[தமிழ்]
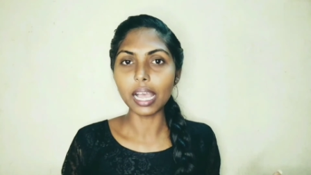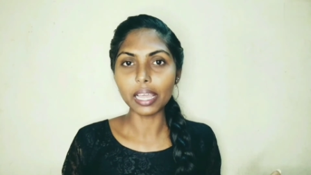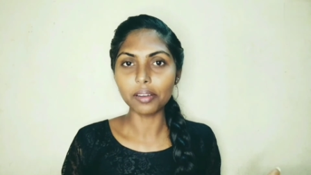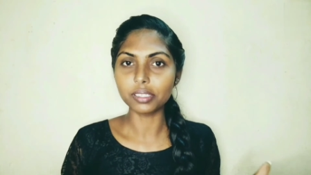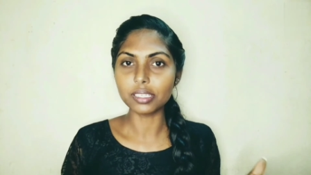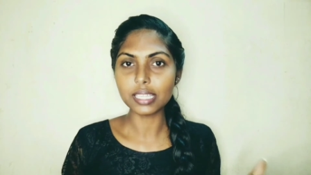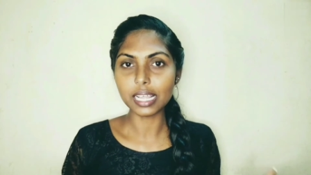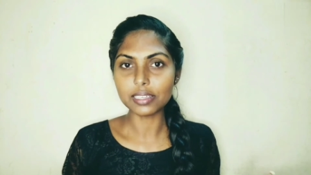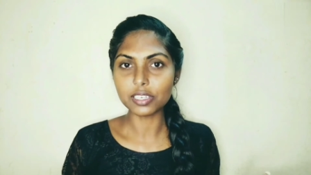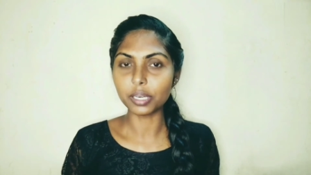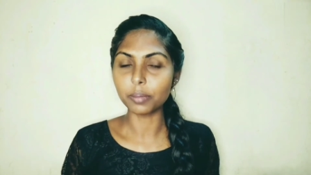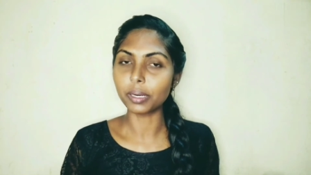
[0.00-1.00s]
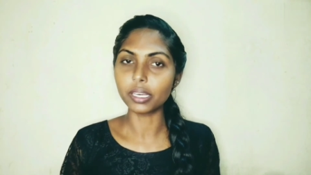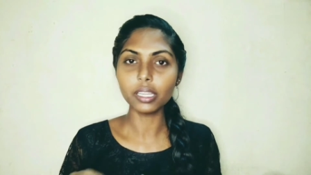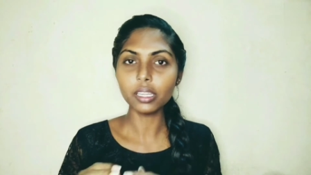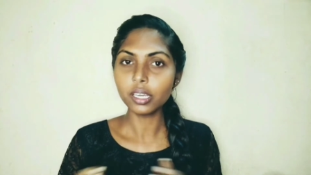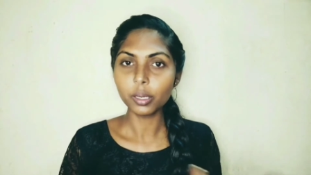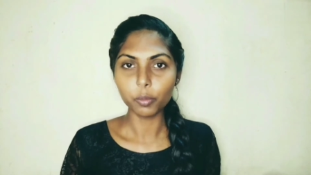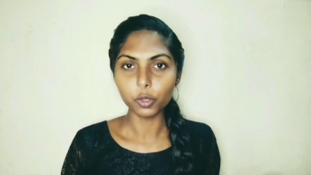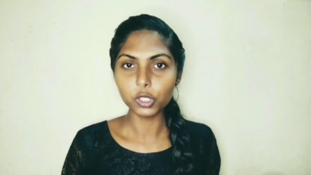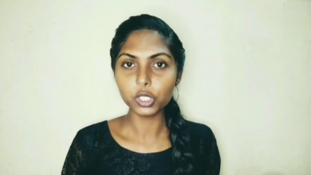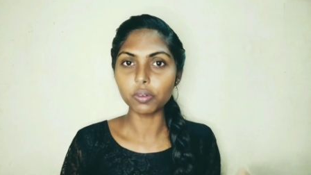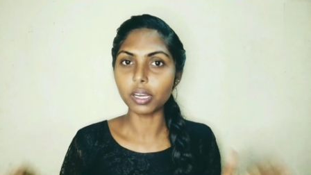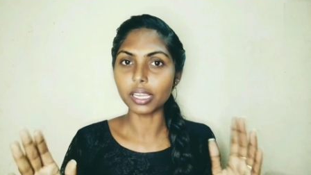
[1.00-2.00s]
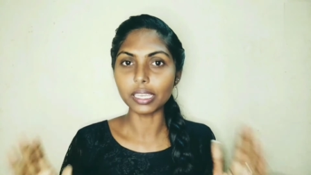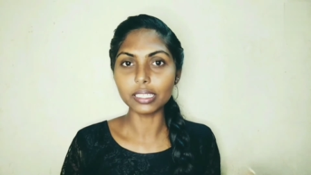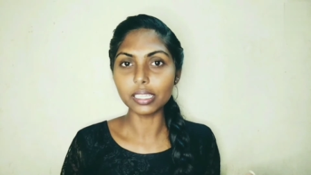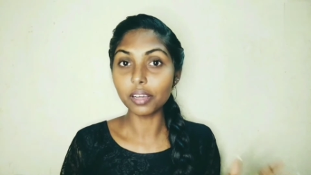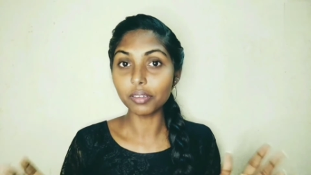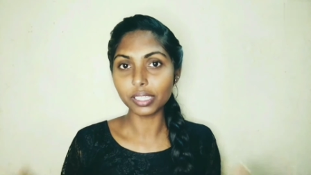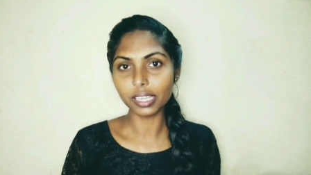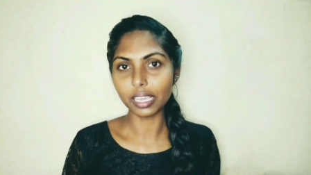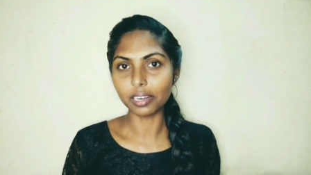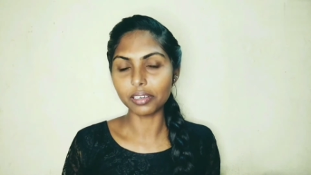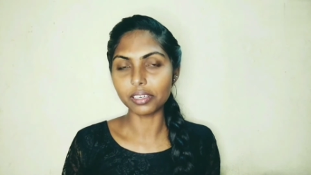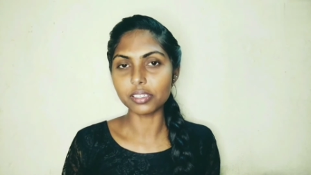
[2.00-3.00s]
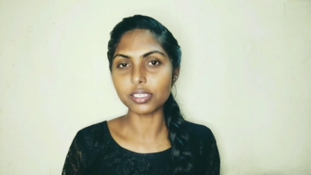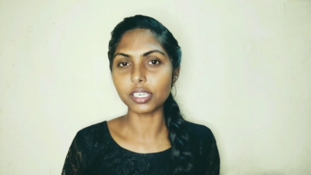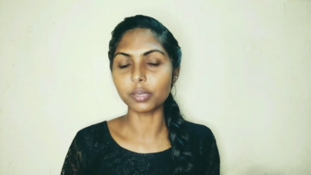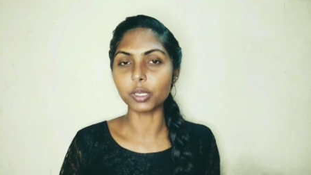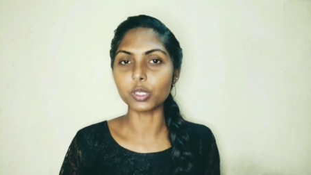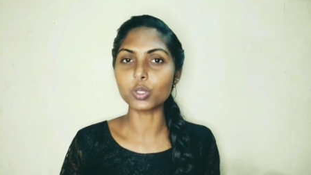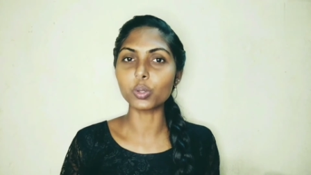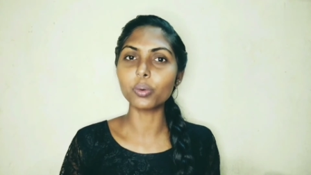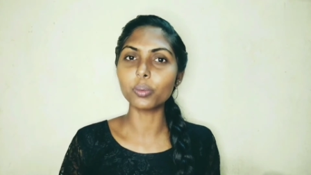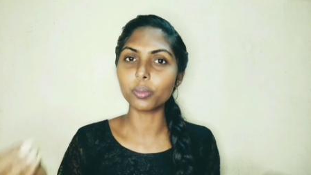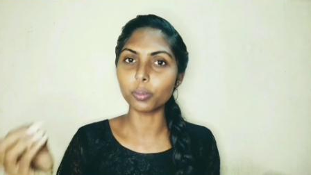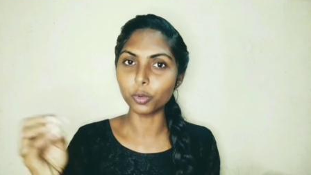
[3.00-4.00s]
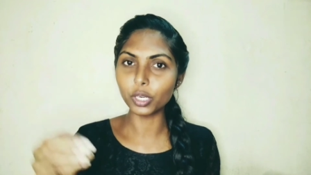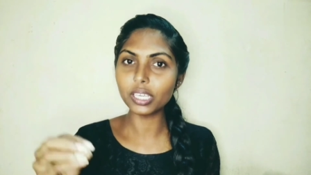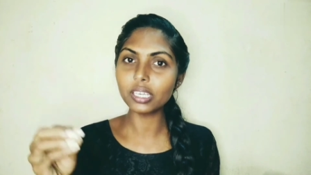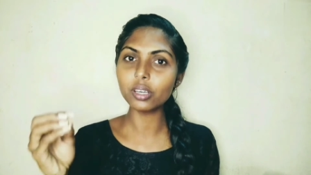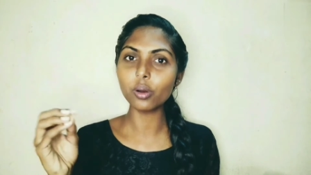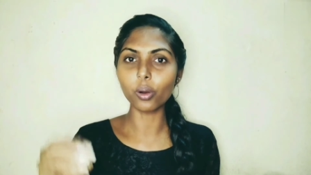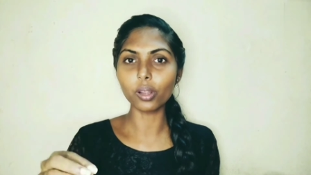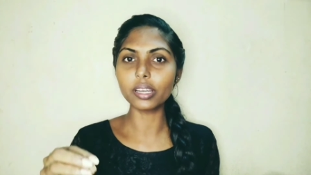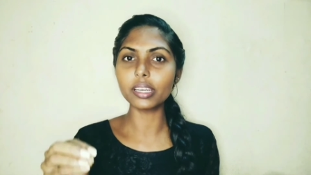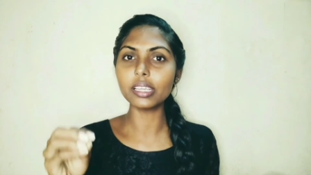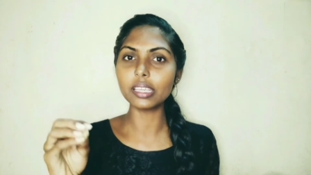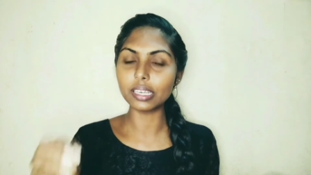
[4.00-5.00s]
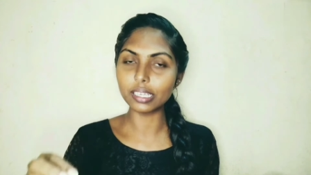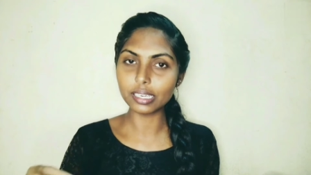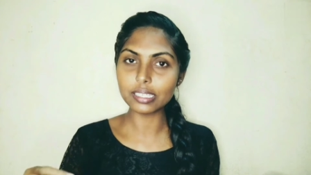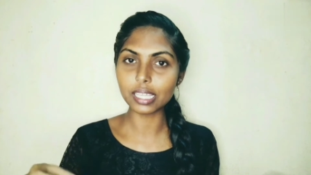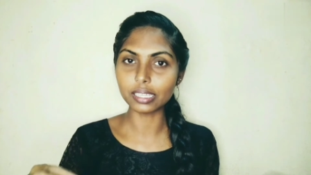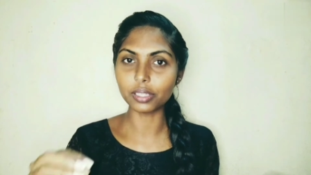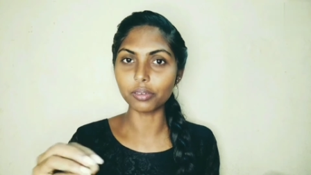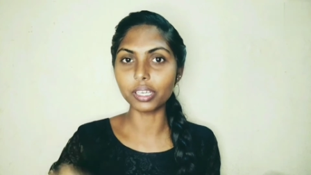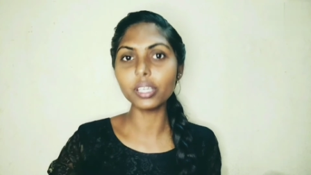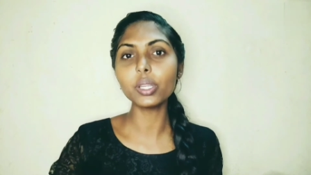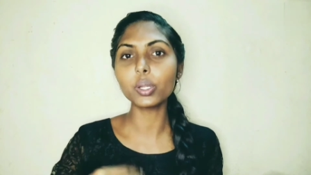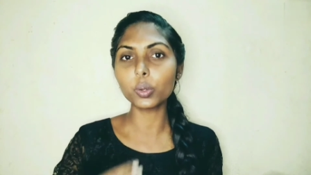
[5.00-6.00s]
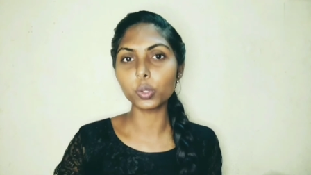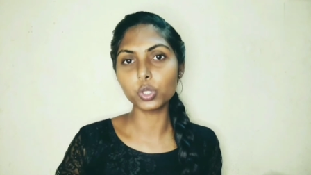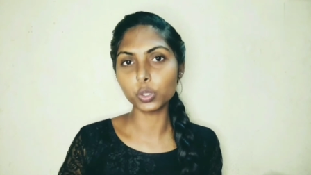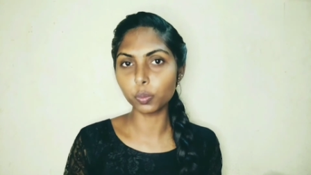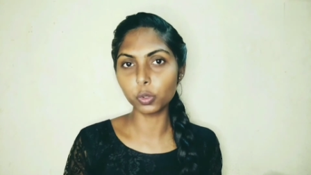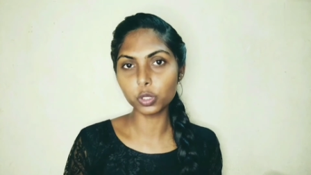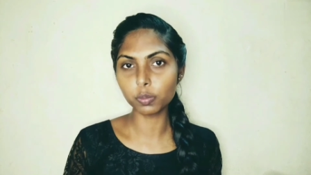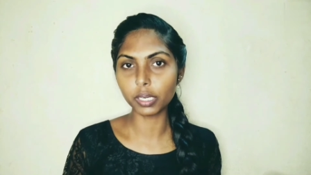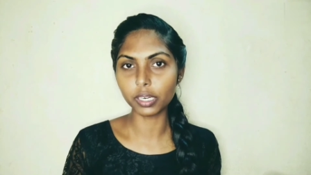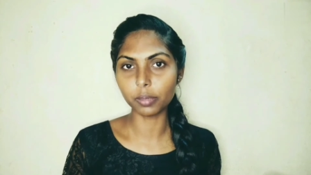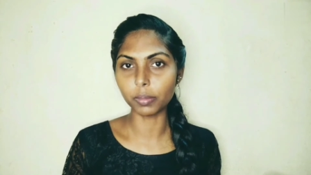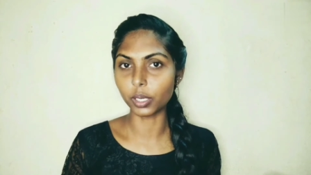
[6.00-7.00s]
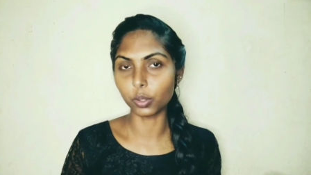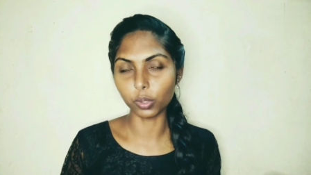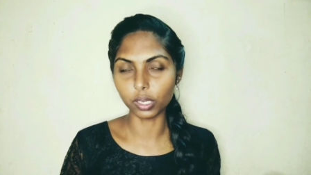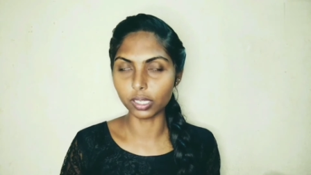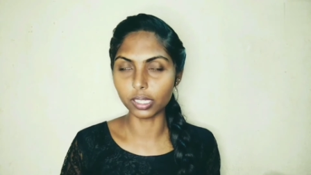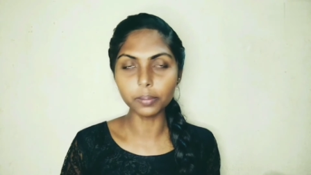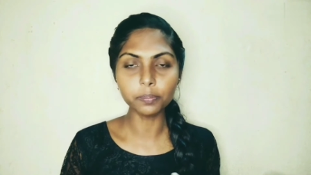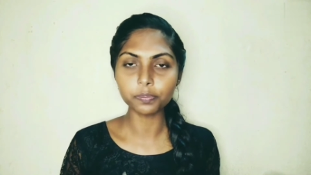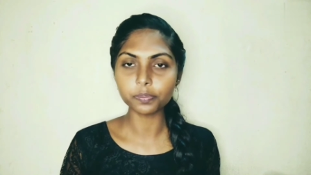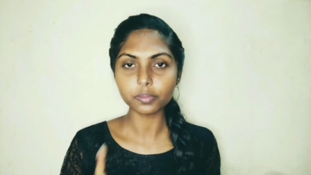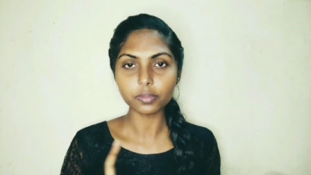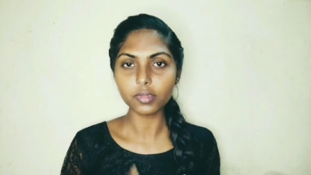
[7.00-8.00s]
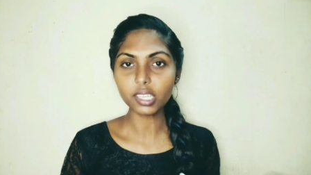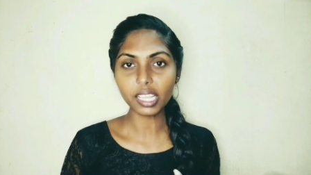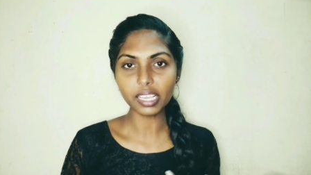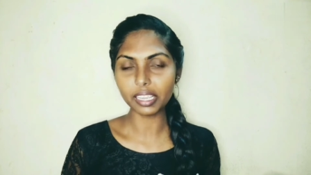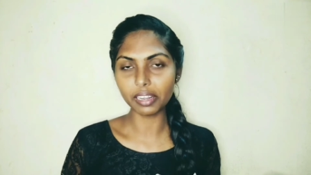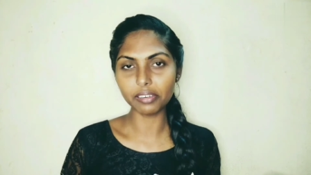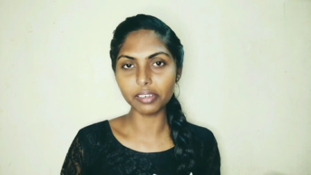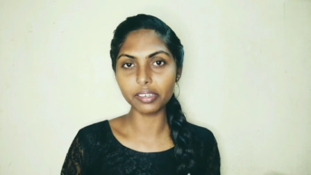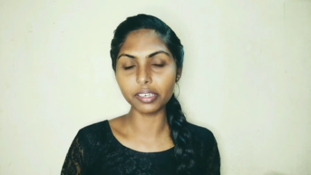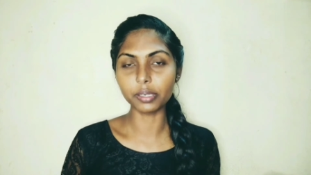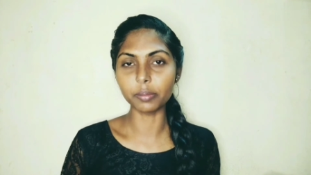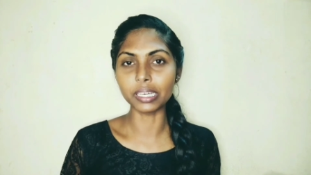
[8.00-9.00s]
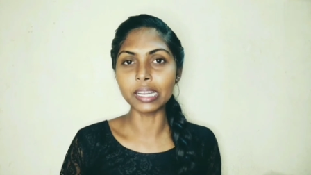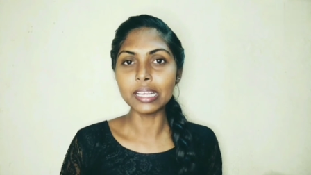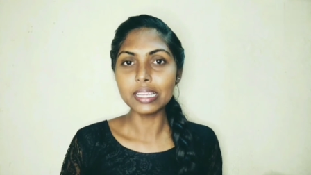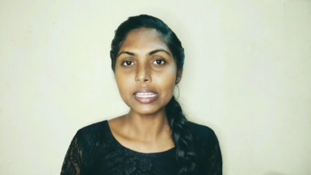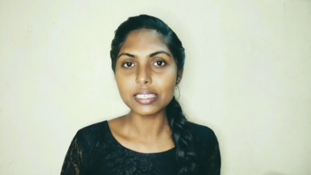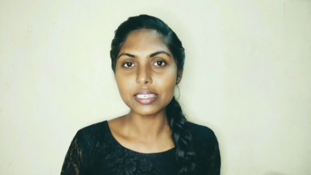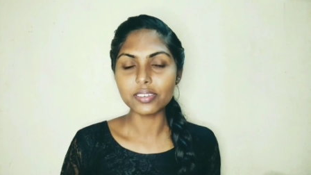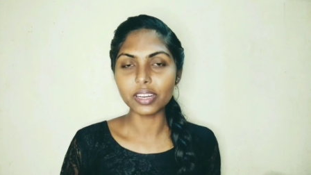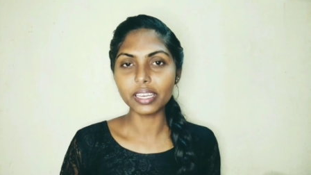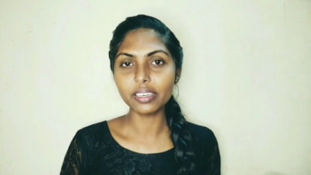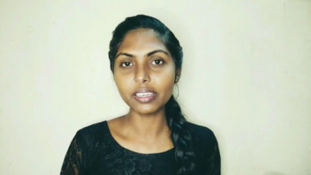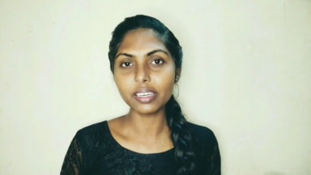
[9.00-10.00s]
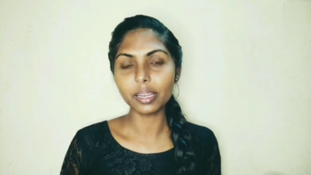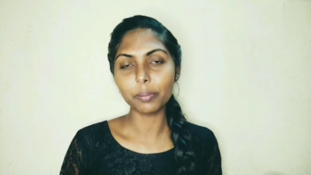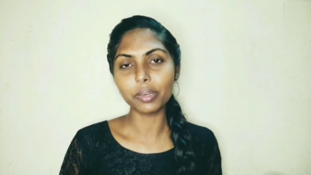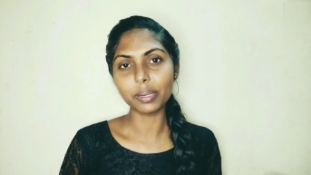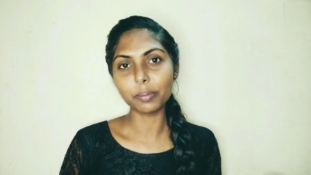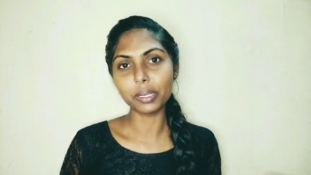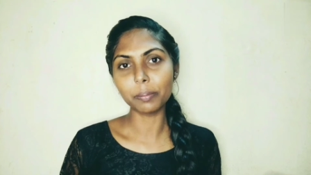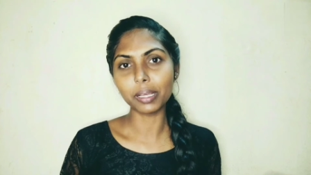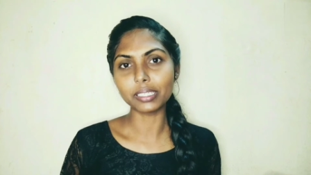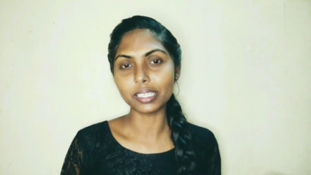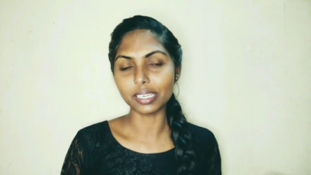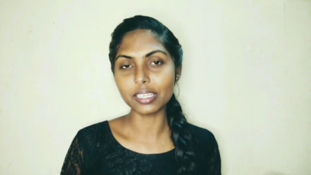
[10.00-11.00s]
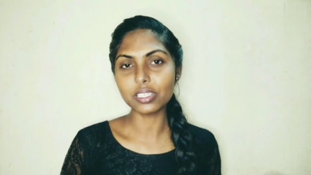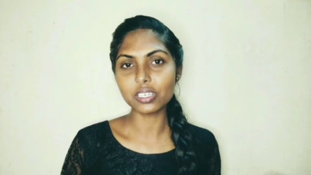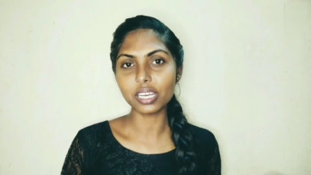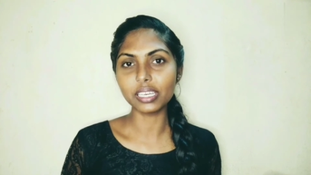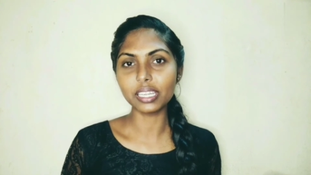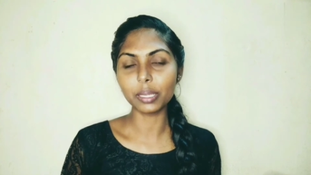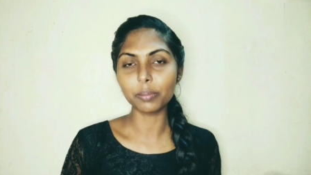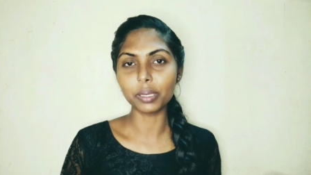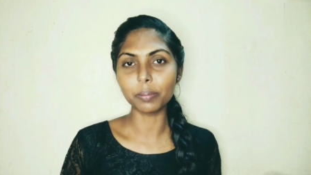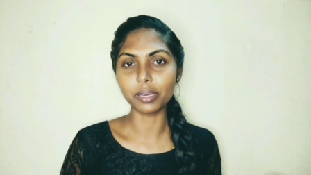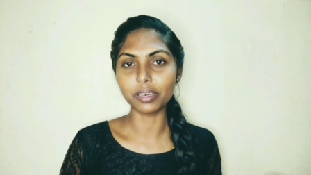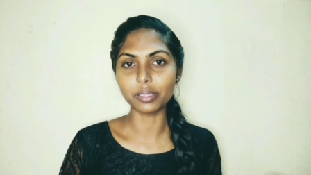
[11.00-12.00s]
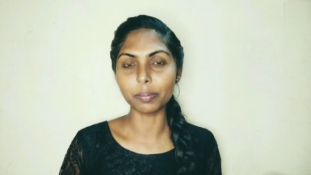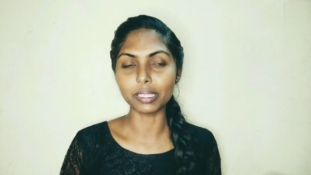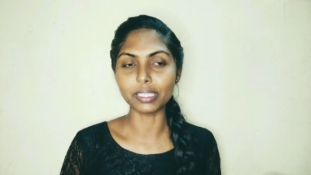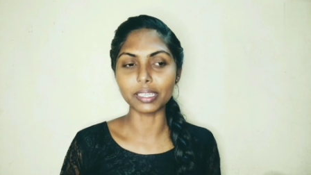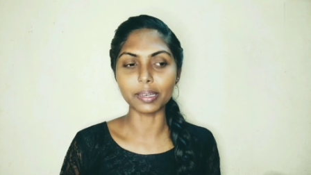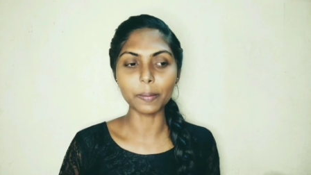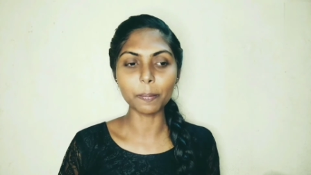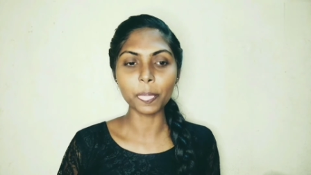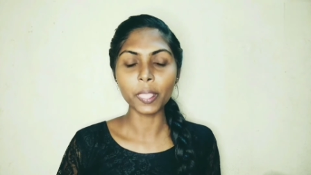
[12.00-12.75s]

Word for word: ஹேரை வந்து சால்ஸ்ட்ரேட் பண்ணி முடிச்சிருவாங்க இதுதான் வந்து கேரட்டின்ஸ் ட்ரீட்மெண்ட் ஸோ முடிக்கு ஆல்ரெடி இருக்கிற சத்தை விட இன்னும் கொஞ்சம் பூஸ்ட் பண்ணுற மாதிரி கொடுக்குறது தான் கெரட்டின் ட்ரீட்மெண்ட் ஸ்ட்ரெயிட்னர் எப்படி எப்படின்னு பார்த்தீங்கன்னா ஸ்ட்ரெயிட்னிங் எப்படின்னு பண்றது பார்த்தீங்கன்னா